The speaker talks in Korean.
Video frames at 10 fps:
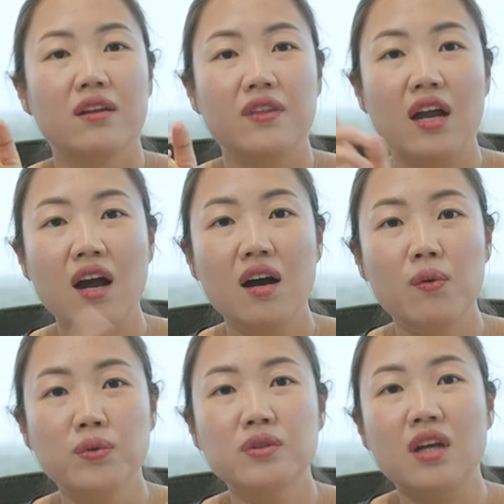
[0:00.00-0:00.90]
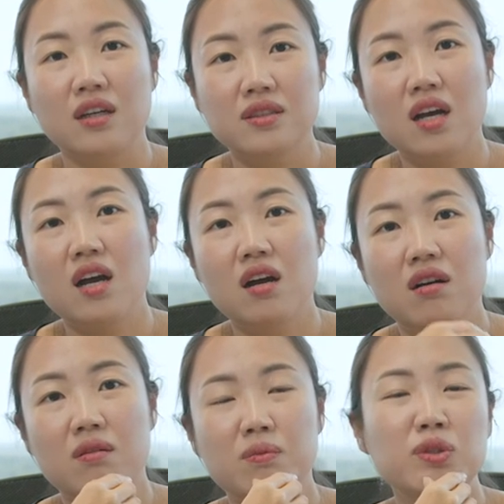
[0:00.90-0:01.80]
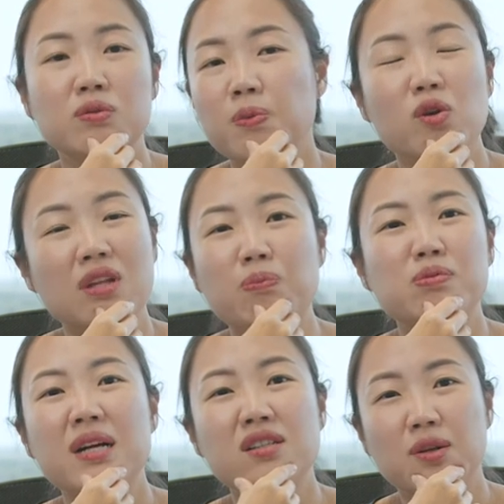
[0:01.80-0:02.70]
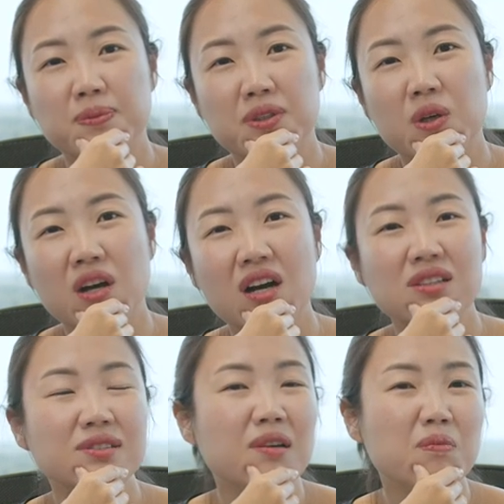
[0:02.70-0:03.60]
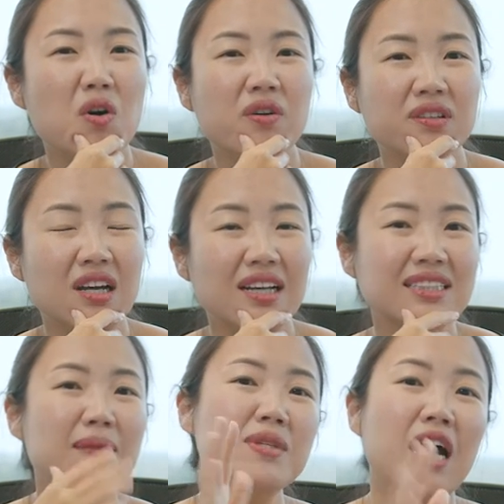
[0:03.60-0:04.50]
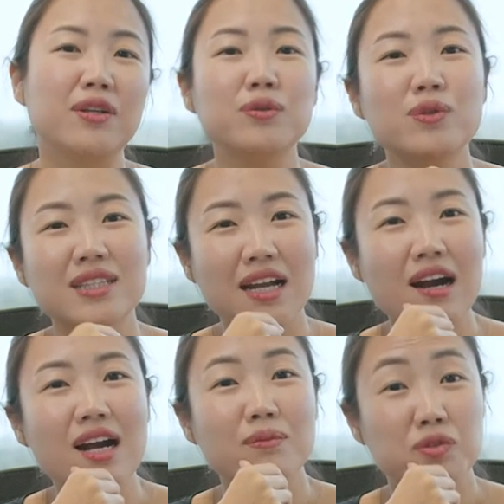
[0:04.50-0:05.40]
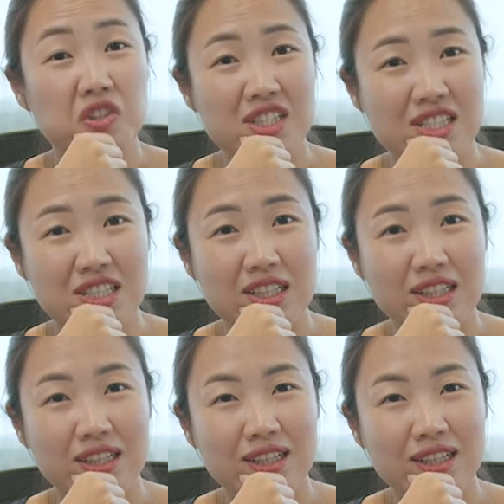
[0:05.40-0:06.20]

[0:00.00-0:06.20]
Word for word: 내가 오늘 당장 미국 별로 나쁜 말일 없어. 아, 뭐한 3, 4년 후에 생각할 문제지.